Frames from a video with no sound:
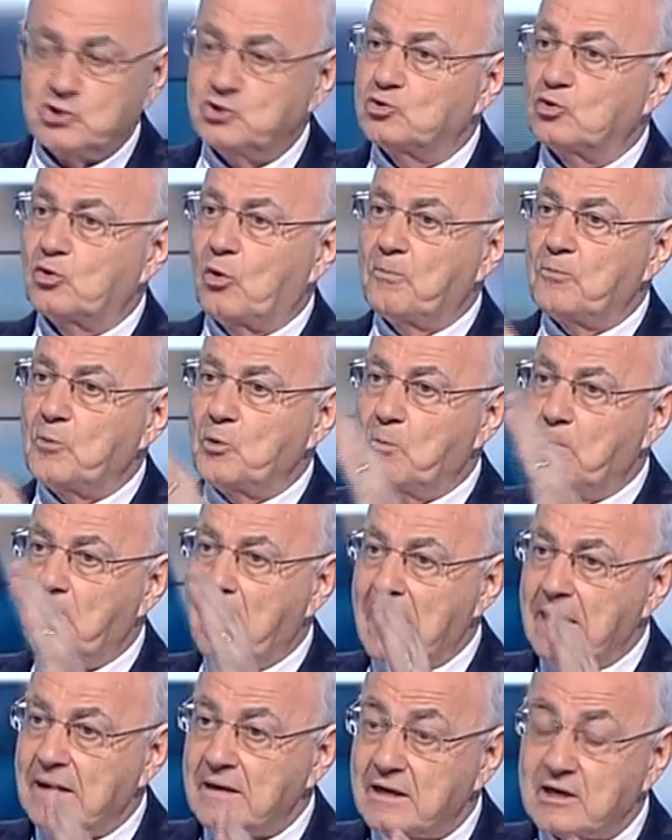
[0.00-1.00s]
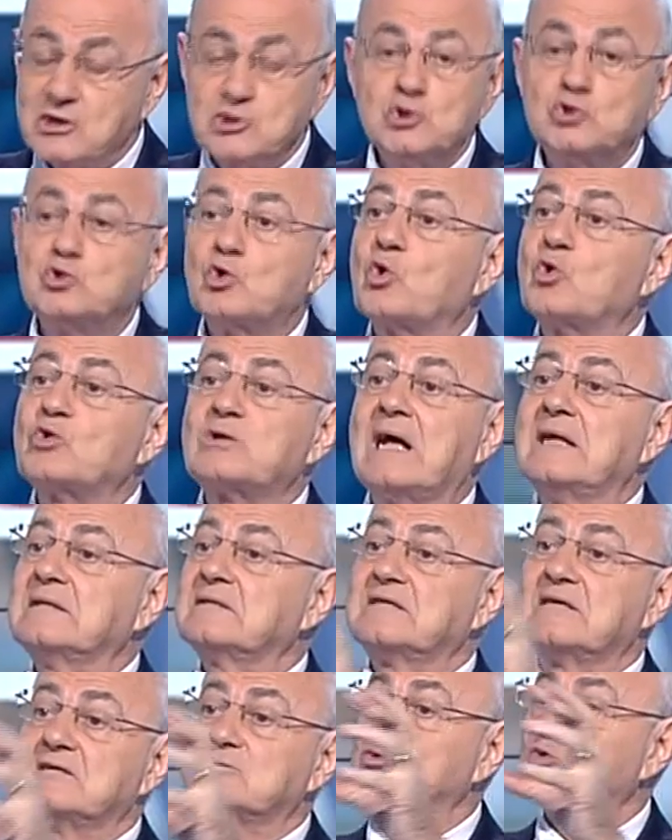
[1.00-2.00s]
ci sono più banche, ci sono
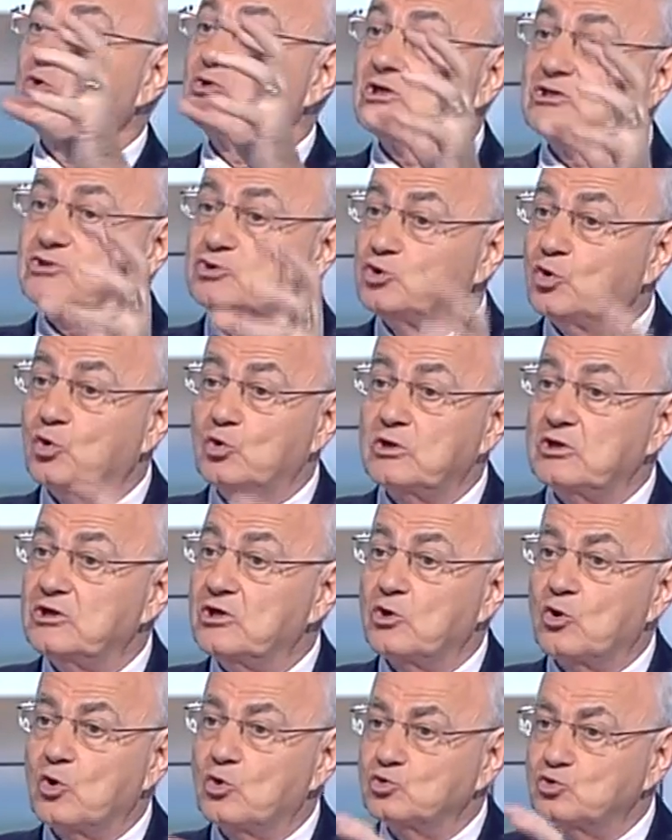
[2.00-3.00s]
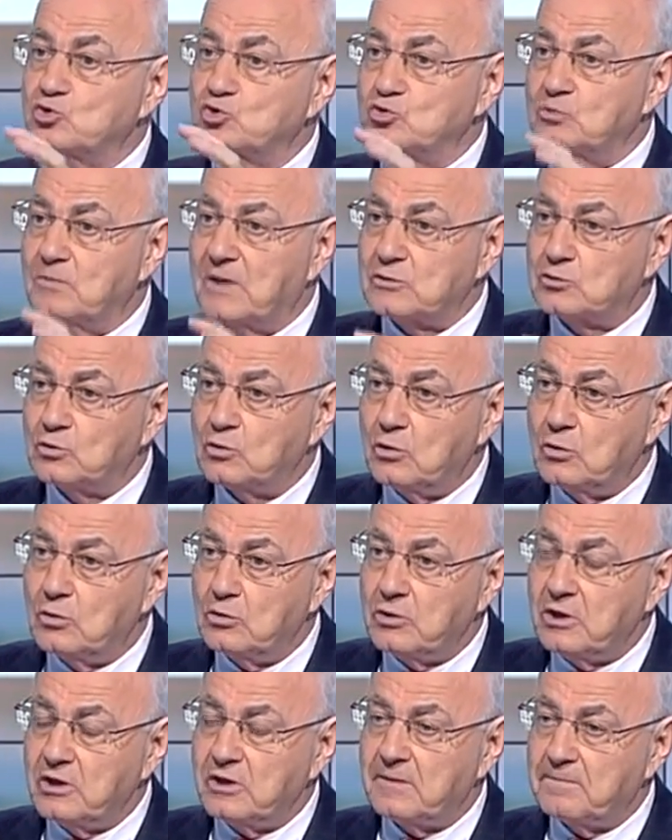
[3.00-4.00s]
tante associazioni di
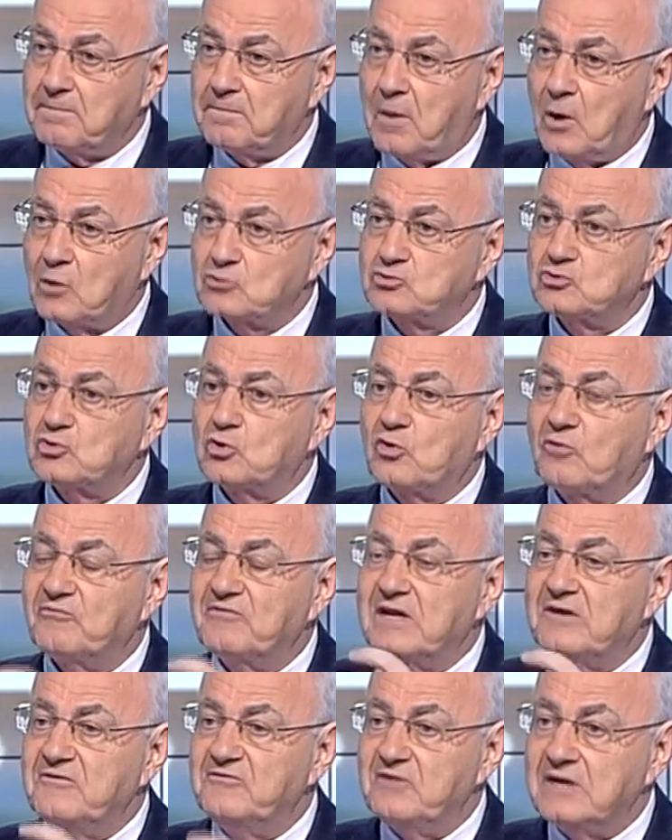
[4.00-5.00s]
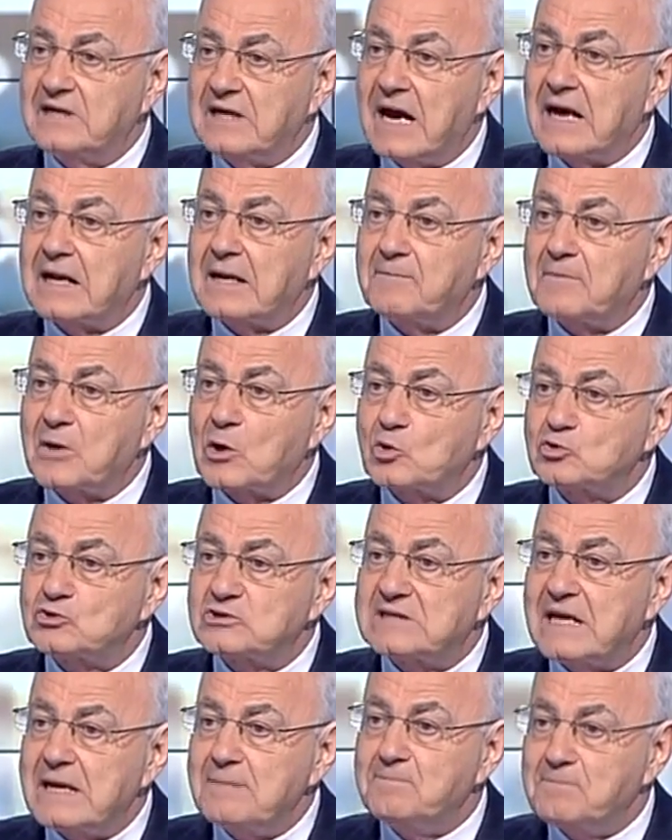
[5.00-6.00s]
consumatori che possono verificare però
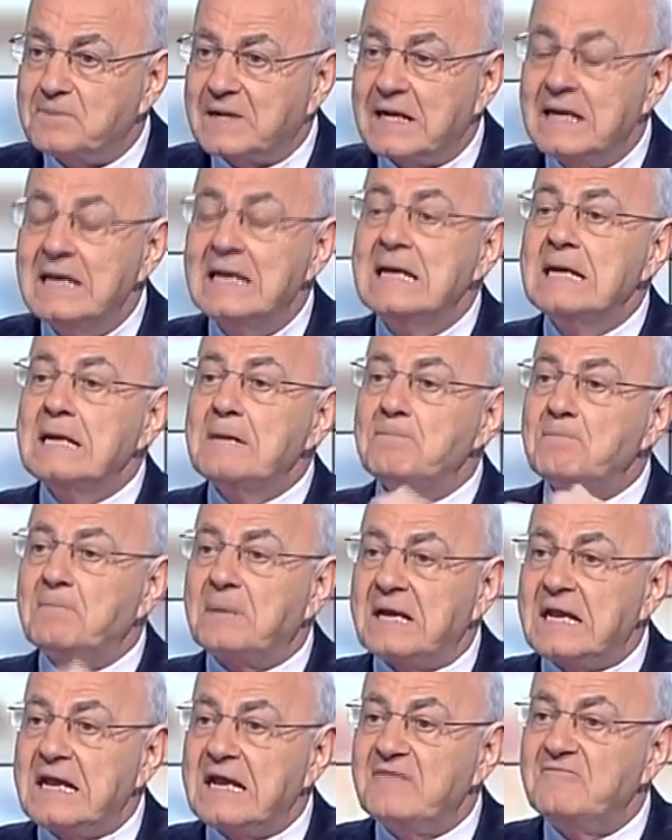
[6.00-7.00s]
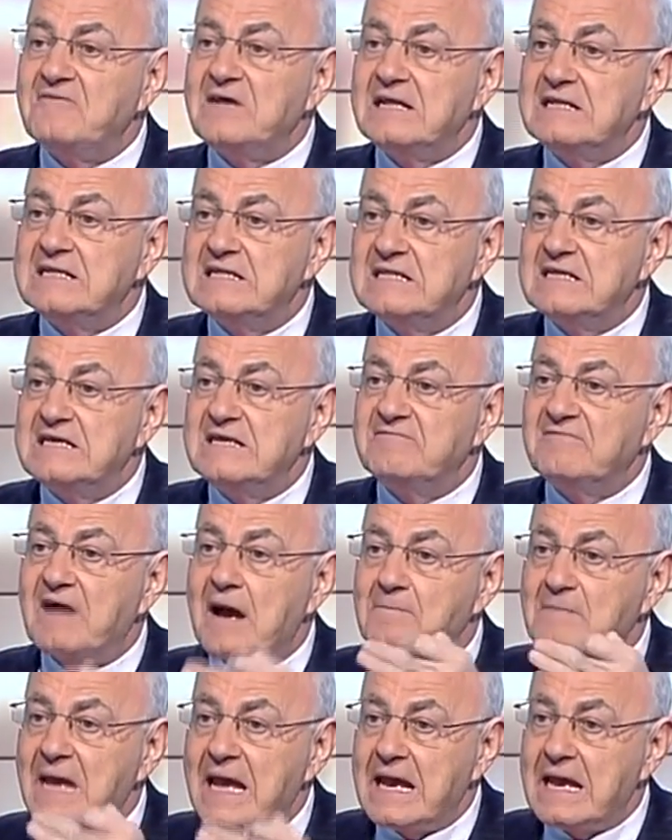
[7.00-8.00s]
sempre
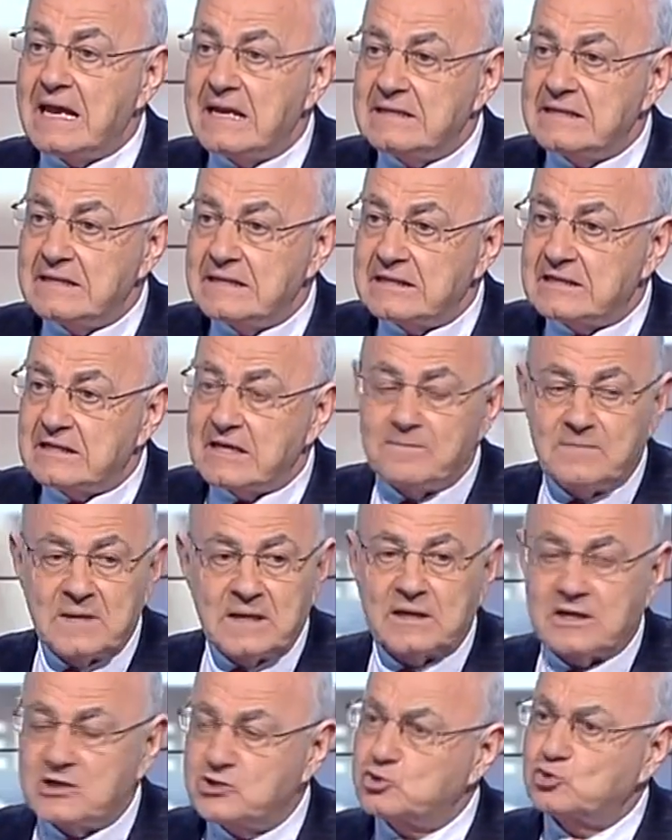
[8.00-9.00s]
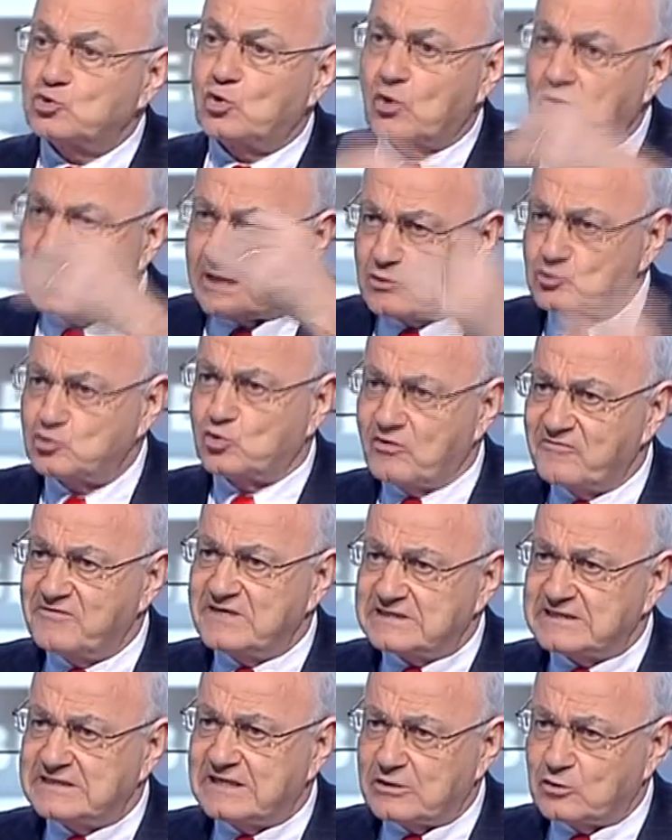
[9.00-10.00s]
preventivamente perché ci sono clausole
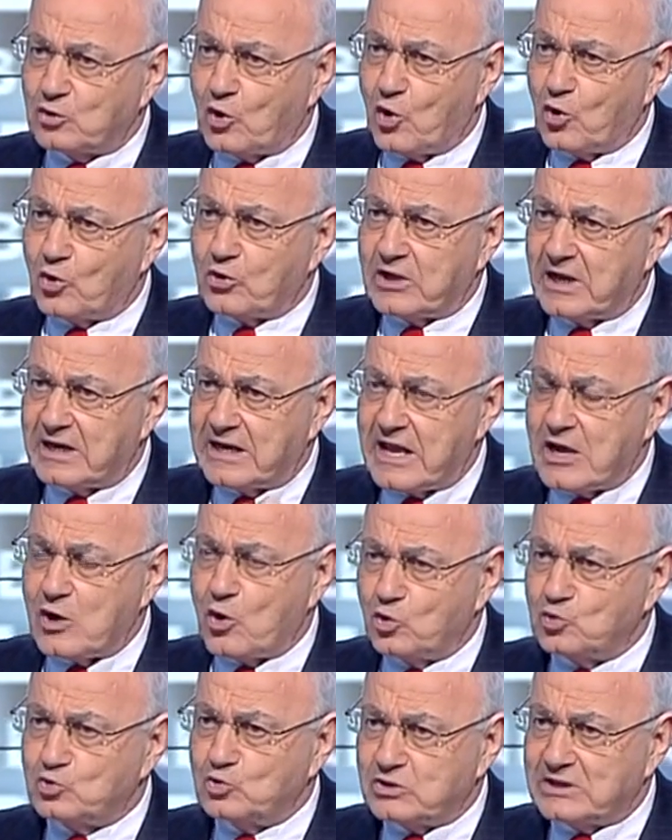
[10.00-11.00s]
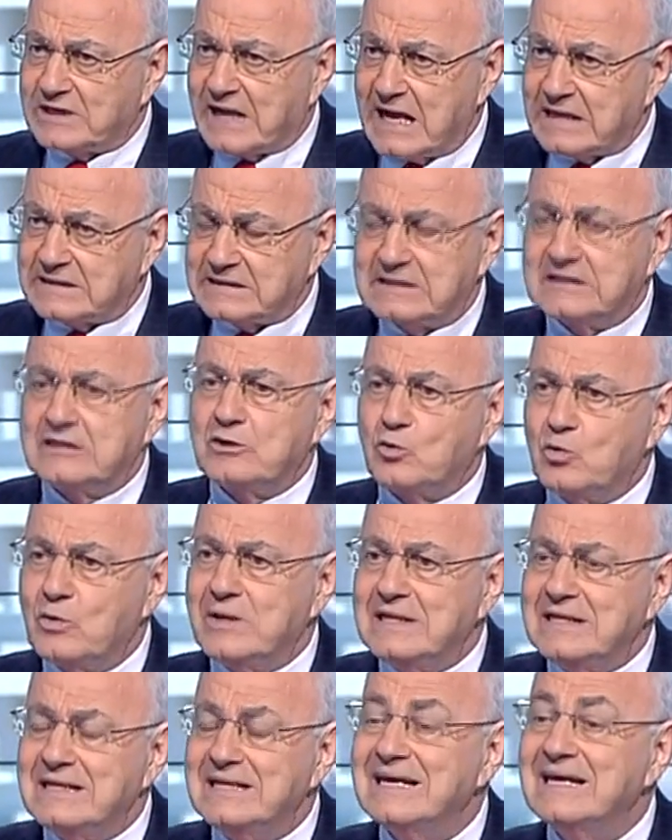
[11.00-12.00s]
vessatorie nei contratti,
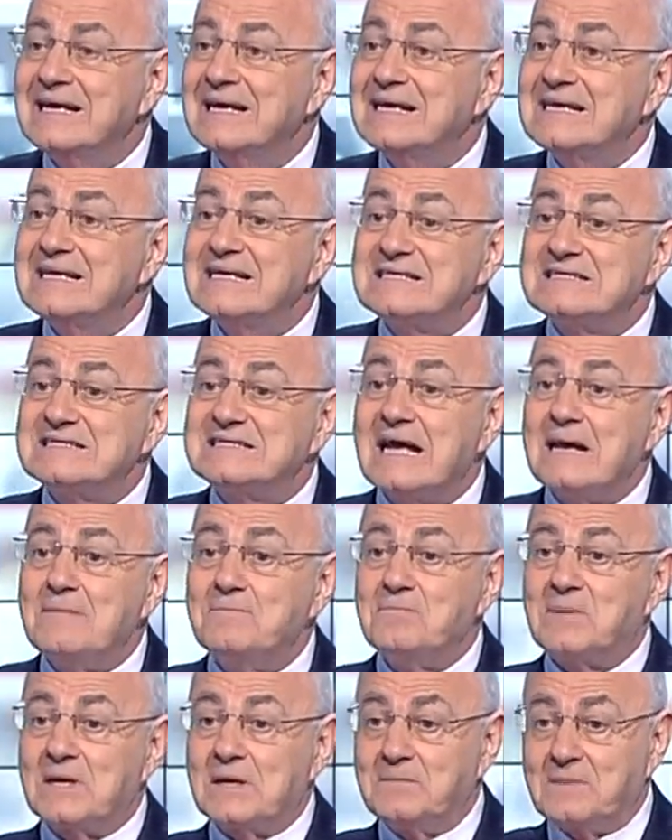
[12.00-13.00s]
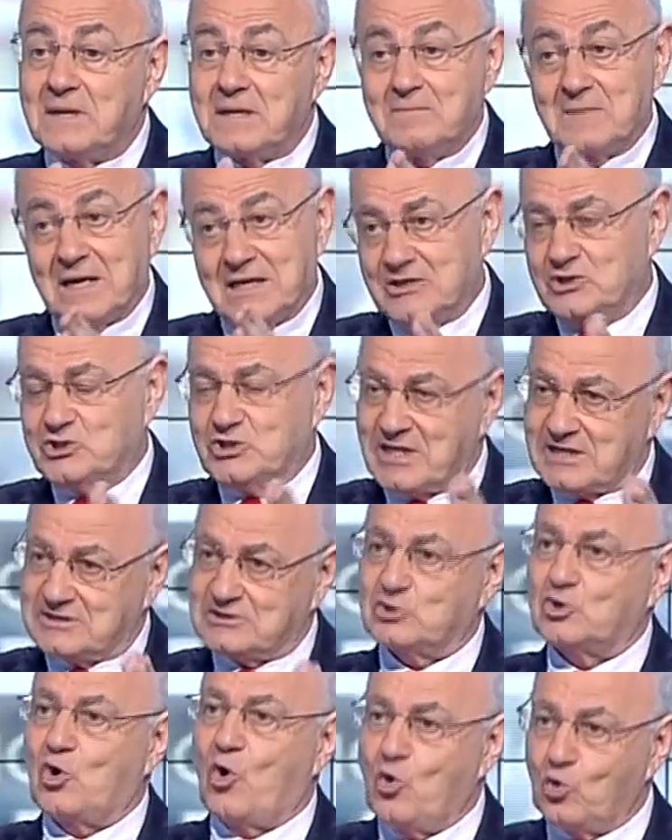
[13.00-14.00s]
quindi sempre prima chi ci
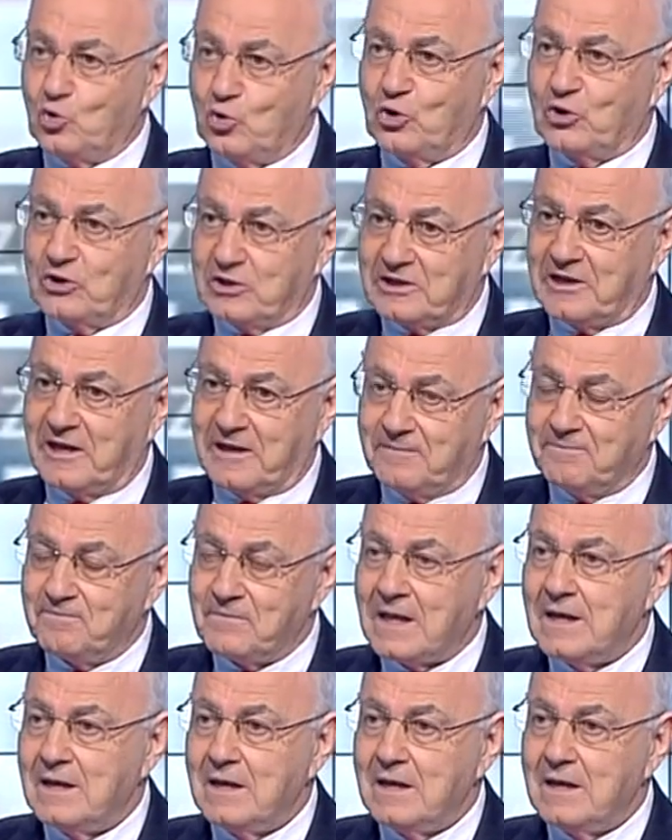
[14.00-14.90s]
ascolta,